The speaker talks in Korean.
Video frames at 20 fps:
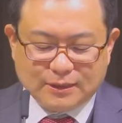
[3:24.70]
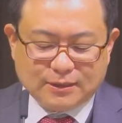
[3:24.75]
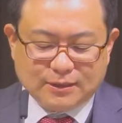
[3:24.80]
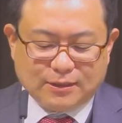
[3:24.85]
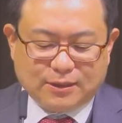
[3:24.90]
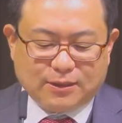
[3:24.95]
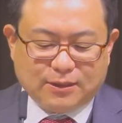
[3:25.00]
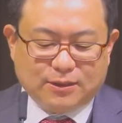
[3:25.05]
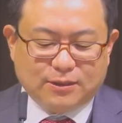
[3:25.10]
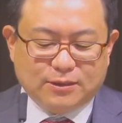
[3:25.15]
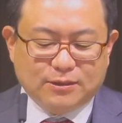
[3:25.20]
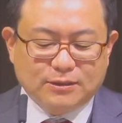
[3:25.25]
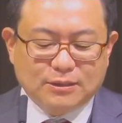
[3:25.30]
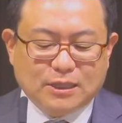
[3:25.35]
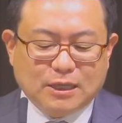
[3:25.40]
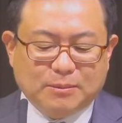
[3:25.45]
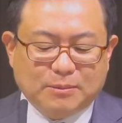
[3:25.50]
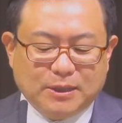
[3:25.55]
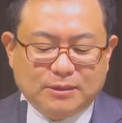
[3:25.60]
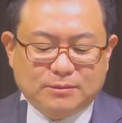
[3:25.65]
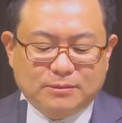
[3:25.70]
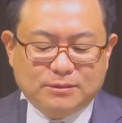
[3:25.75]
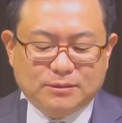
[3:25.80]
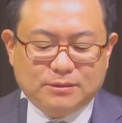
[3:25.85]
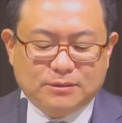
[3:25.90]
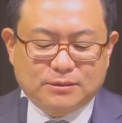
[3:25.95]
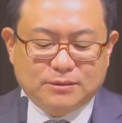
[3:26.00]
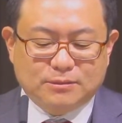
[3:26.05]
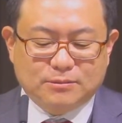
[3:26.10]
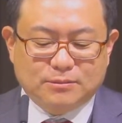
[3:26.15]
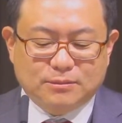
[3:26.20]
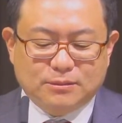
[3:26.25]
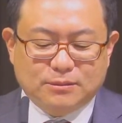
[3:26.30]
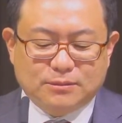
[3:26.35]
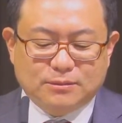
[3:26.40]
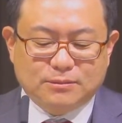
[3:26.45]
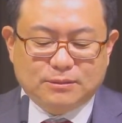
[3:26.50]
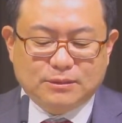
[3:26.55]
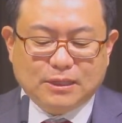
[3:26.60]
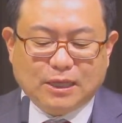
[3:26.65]
어, 응답한
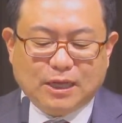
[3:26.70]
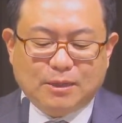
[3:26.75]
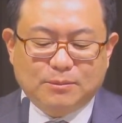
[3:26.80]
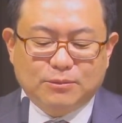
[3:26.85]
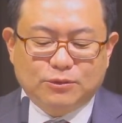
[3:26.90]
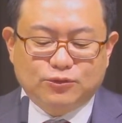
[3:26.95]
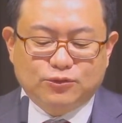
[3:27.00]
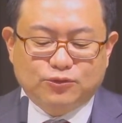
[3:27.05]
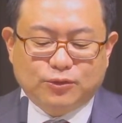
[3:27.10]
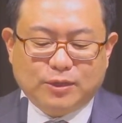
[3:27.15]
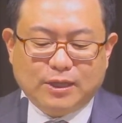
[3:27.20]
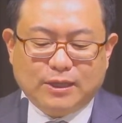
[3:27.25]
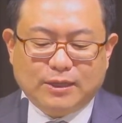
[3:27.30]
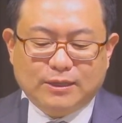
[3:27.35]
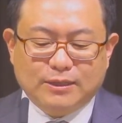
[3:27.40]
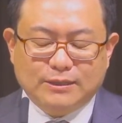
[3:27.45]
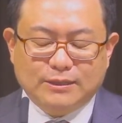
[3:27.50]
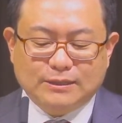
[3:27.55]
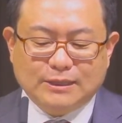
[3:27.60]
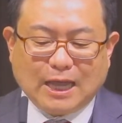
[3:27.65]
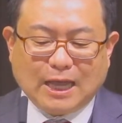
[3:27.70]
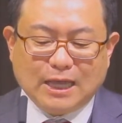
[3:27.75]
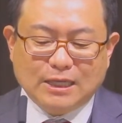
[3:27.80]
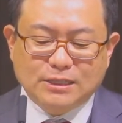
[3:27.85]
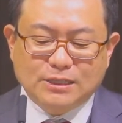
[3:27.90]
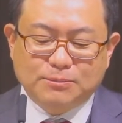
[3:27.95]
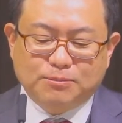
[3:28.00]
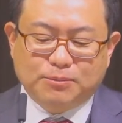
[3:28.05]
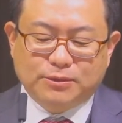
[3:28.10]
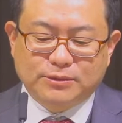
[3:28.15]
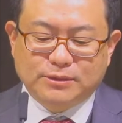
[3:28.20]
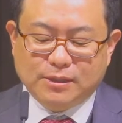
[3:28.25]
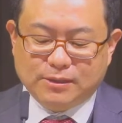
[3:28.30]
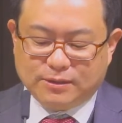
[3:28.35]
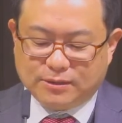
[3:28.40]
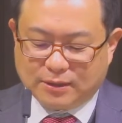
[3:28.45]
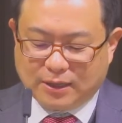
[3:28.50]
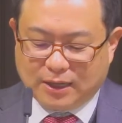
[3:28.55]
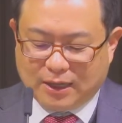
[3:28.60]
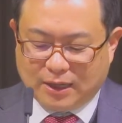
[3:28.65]
사람들 중에
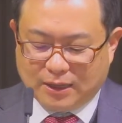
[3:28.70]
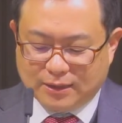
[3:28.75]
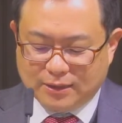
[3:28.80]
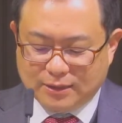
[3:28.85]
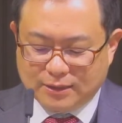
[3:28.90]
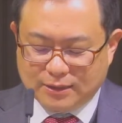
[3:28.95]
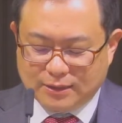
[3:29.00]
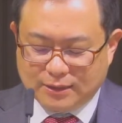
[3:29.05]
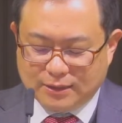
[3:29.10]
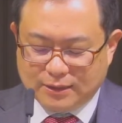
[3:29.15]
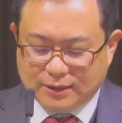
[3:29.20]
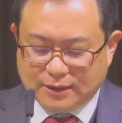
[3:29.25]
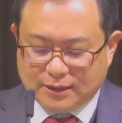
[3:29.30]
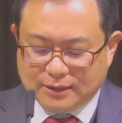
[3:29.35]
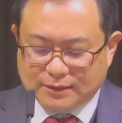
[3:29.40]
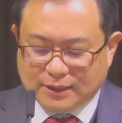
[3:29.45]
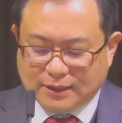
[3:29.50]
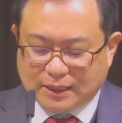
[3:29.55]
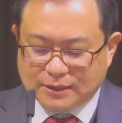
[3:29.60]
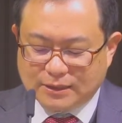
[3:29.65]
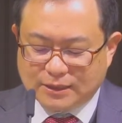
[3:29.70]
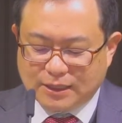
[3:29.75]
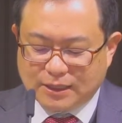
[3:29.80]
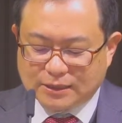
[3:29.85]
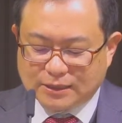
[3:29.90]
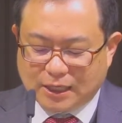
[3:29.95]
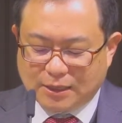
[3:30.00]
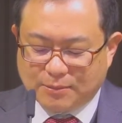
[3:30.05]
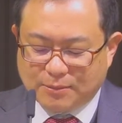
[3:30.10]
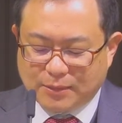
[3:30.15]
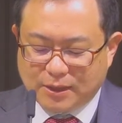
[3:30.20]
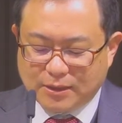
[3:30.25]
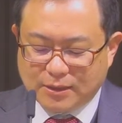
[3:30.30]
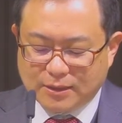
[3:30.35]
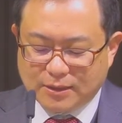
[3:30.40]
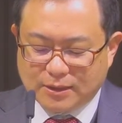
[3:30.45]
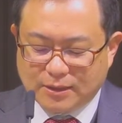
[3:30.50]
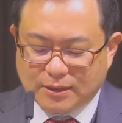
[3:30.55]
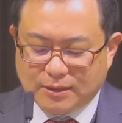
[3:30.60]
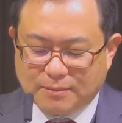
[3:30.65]
40%가 자신의
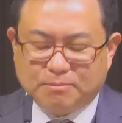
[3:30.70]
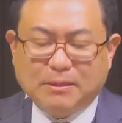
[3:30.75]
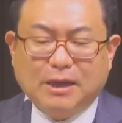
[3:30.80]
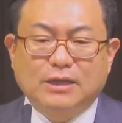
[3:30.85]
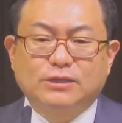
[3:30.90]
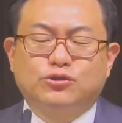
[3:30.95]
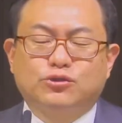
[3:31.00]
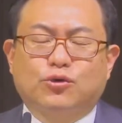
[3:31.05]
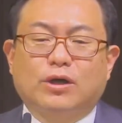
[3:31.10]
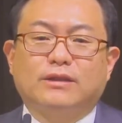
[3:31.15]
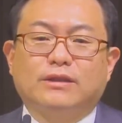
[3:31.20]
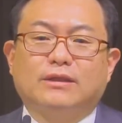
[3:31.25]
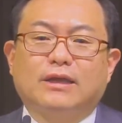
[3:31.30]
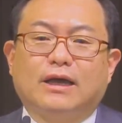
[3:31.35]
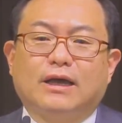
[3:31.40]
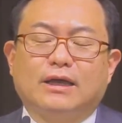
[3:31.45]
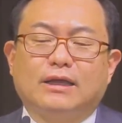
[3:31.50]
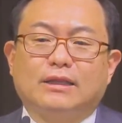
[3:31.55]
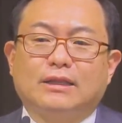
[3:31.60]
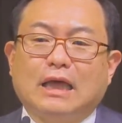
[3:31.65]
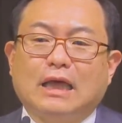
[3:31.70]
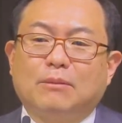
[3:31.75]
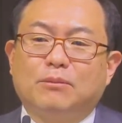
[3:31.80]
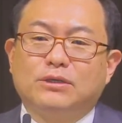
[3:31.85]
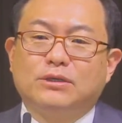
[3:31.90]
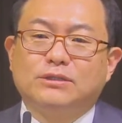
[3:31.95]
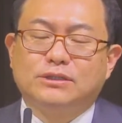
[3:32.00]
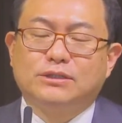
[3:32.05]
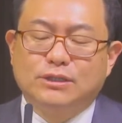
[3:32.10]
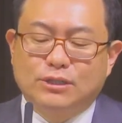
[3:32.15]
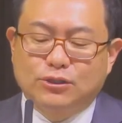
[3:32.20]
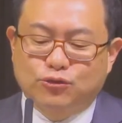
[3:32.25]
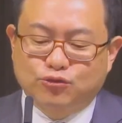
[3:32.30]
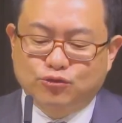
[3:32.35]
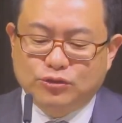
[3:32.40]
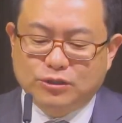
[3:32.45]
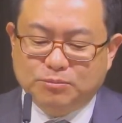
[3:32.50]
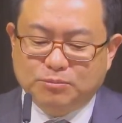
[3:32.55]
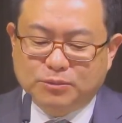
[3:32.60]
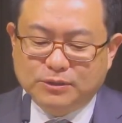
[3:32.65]
삶에 만족한다. 나머지
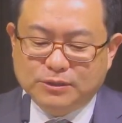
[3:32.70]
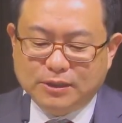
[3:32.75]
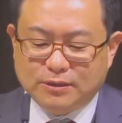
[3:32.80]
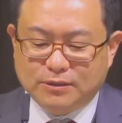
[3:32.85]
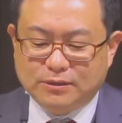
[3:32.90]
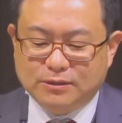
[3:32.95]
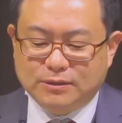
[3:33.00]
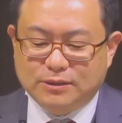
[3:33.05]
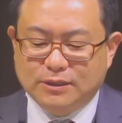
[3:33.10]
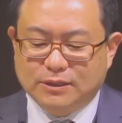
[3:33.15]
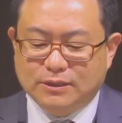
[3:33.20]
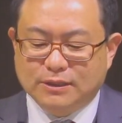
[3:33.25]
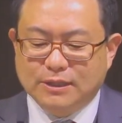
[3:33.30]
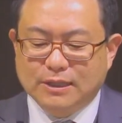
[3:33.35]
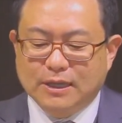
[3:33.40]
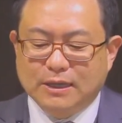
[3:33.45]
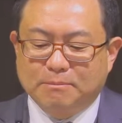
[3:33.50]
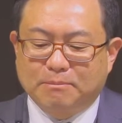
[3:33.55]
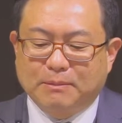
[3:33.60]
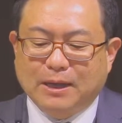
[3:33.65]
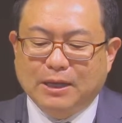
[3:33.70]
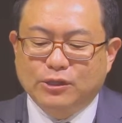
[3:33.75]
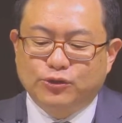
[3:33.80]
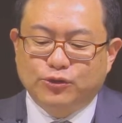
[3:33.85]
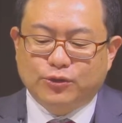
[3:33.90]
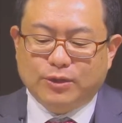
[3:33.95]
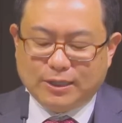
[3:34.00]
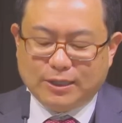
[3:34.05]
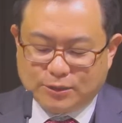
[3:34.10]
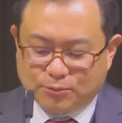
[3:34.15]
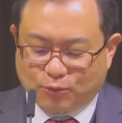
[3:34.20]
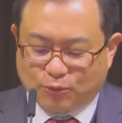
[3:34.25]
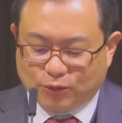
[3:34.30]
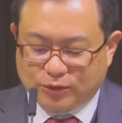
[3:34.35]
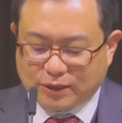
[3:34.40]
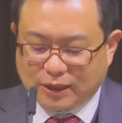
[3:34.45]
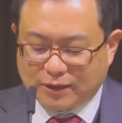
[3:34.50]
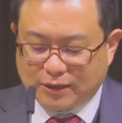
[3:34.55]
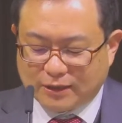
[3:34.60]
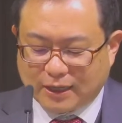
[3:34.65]
60%는 만족하지
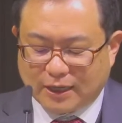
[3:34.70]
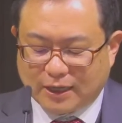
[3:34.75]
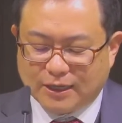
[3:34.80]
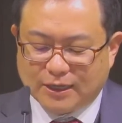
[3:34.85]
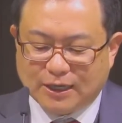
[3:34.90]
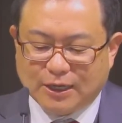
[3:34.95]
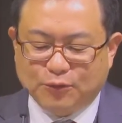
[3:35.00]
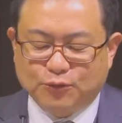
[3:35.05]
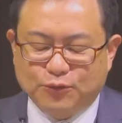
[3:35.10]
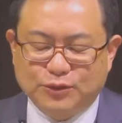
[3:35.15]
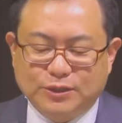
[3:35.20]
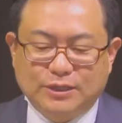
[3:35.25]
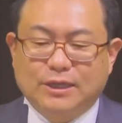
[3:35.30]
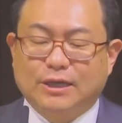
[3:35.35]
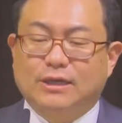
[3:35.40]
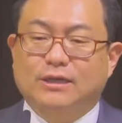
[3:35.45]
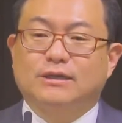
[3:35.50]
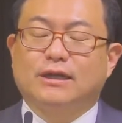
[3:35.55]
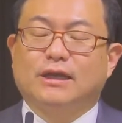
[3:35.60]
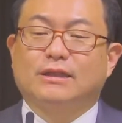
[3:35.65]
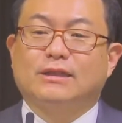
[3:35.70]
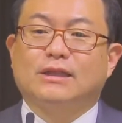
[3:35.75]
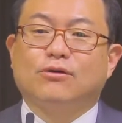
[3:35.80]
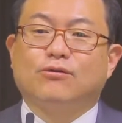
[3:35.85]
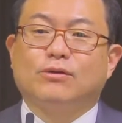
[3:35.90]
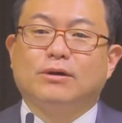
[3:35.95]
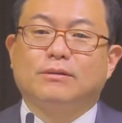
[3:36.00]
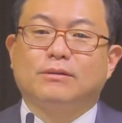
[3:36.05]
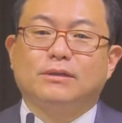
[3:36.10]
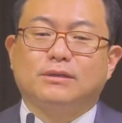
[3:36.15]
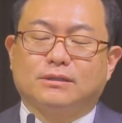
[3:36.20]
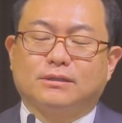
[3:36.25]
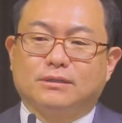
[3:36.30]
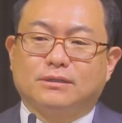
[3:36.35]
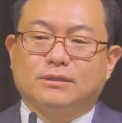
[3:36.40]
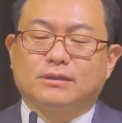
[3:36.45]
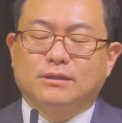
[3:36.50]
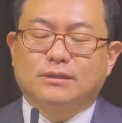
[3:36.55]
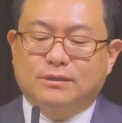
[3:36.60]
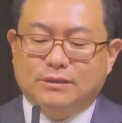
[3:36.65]
못한다라고 이야기를 했다고
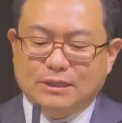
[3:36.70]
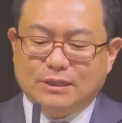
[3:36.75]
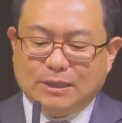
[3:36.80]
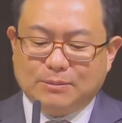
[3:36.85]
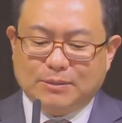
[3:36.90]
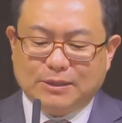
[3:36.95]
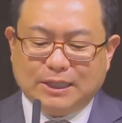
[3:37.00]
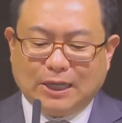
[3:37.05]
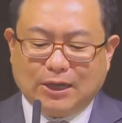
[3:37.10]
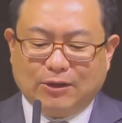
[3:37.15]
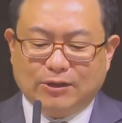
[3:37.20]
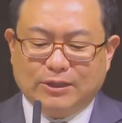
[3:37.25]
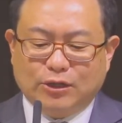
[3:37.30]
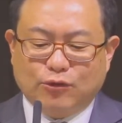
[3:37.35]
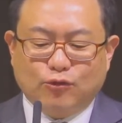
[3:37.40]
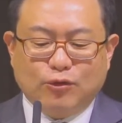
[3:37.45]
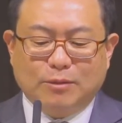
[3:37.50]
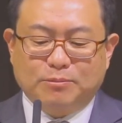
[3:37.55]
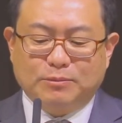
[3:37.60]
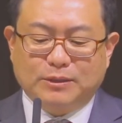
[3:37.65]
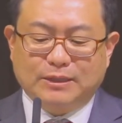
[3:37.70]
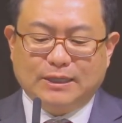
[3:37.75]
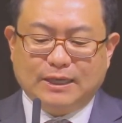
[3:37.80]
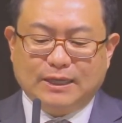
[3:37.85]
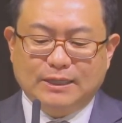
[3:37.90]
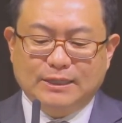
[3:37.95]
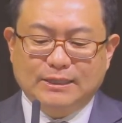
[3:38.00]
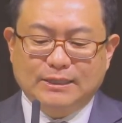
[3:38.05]
그 응답이 나왔다고 합니다.